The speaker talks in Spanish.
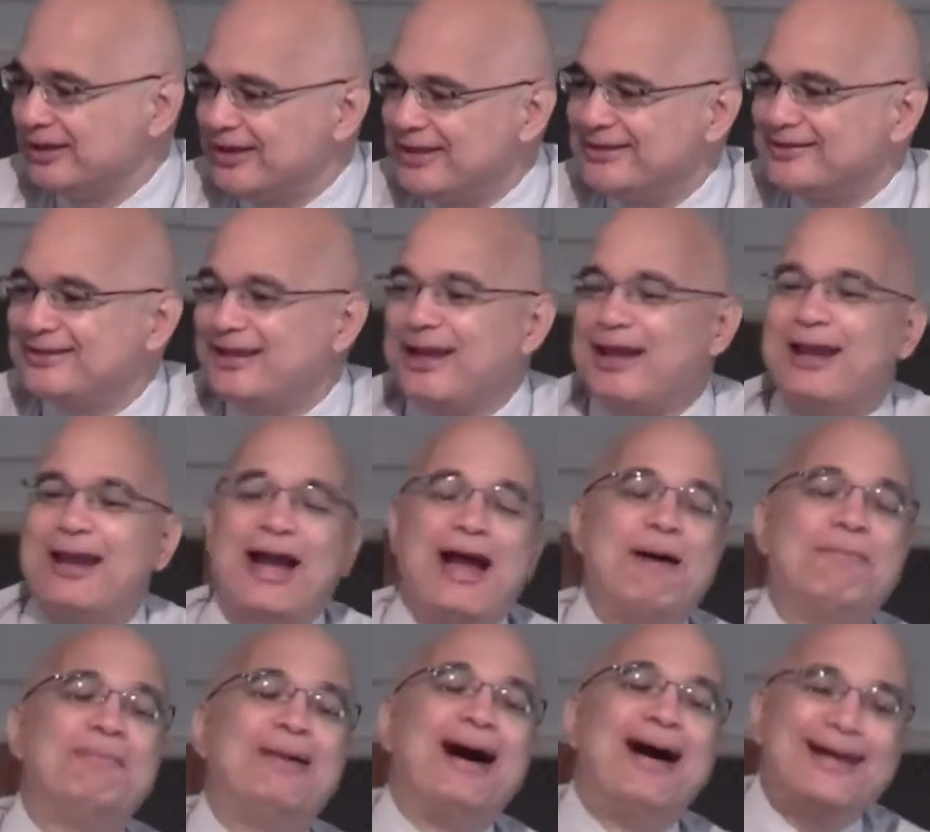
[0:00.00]
y te
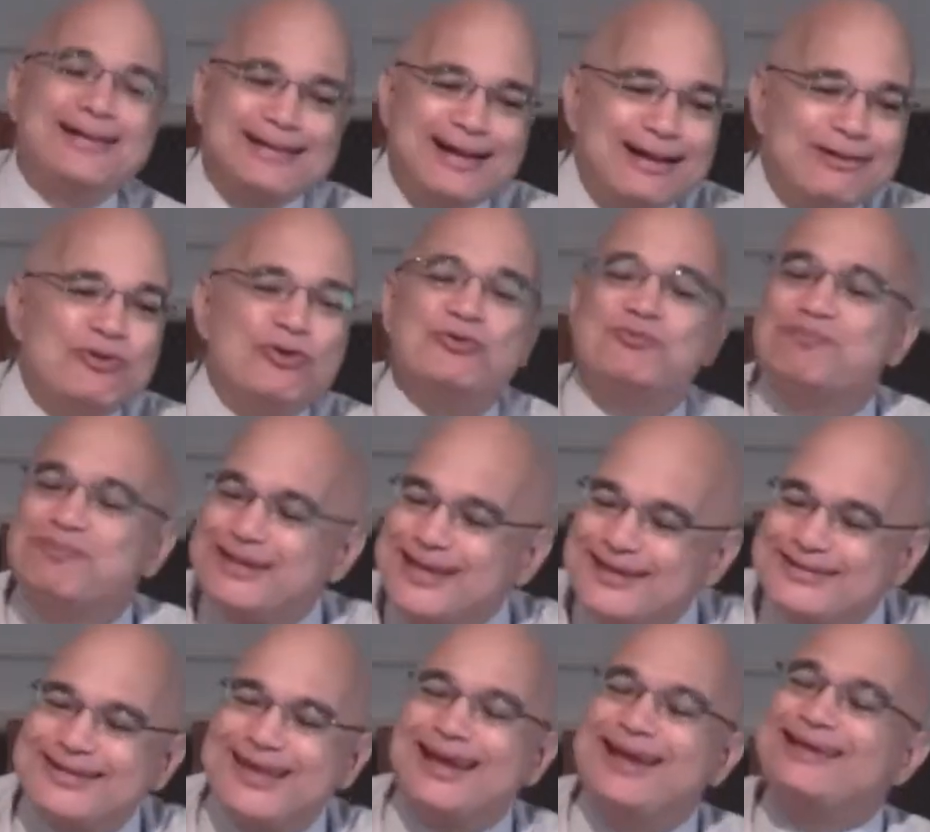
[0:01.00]
amarran los
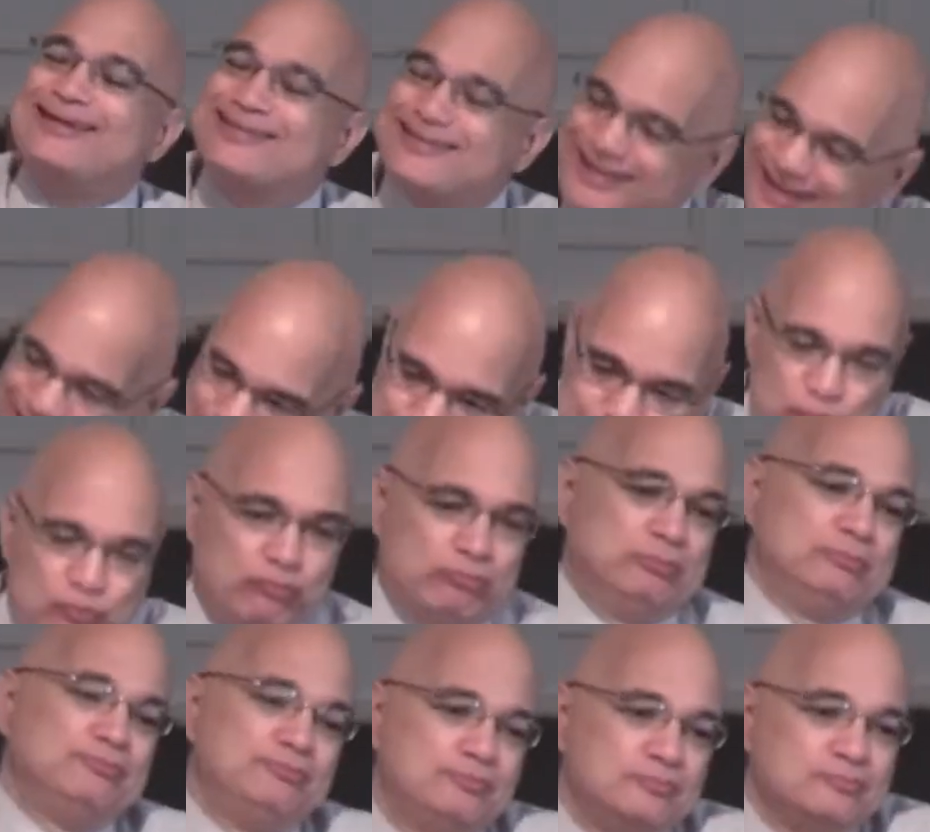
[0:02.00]
pies en el cepo.
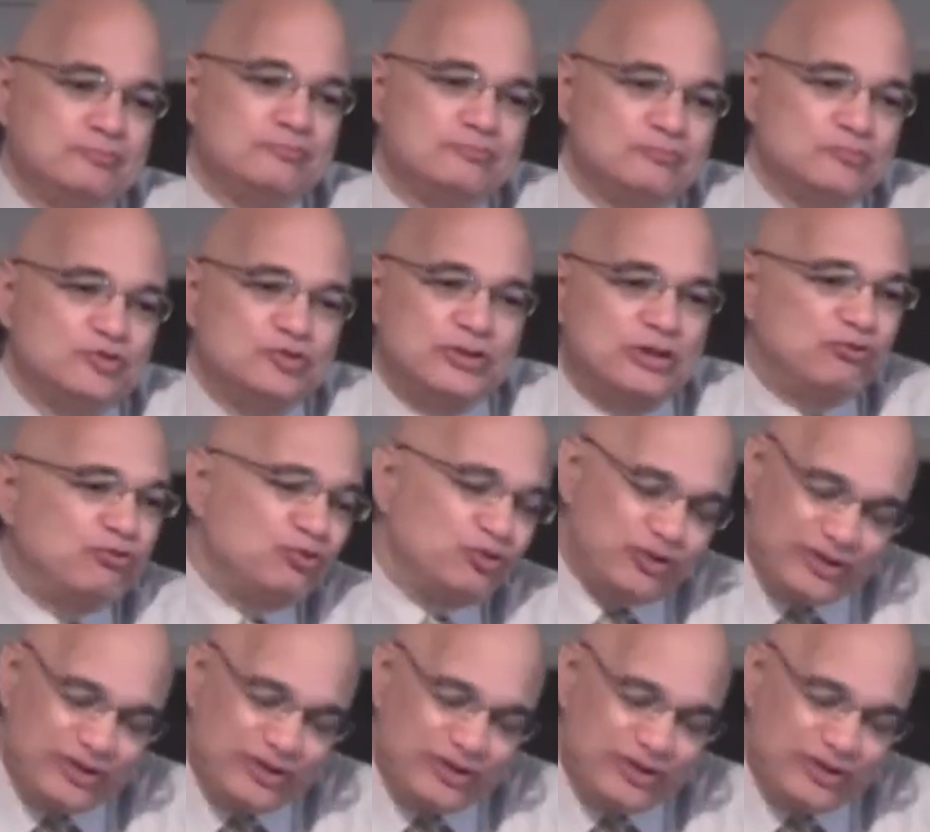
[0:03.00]
O sea, tú